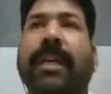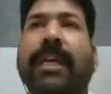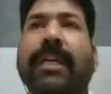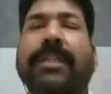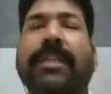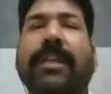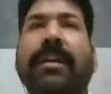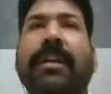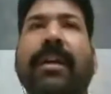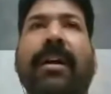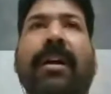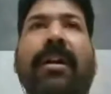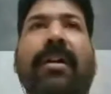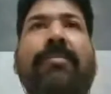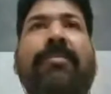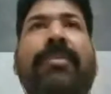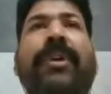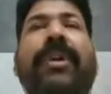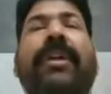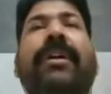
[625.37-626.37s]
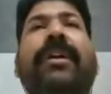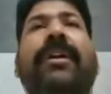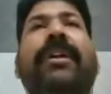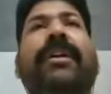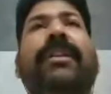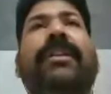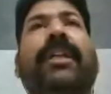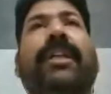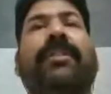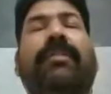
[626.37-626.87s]
ईस्ट इंडिया कंपनी
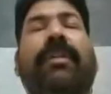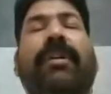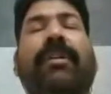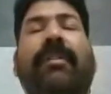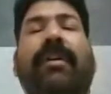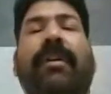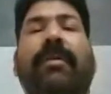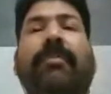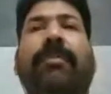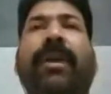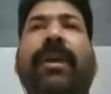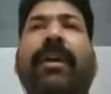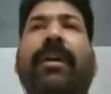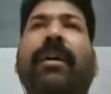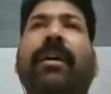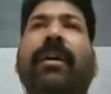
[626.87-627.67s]
के तत्वाधान में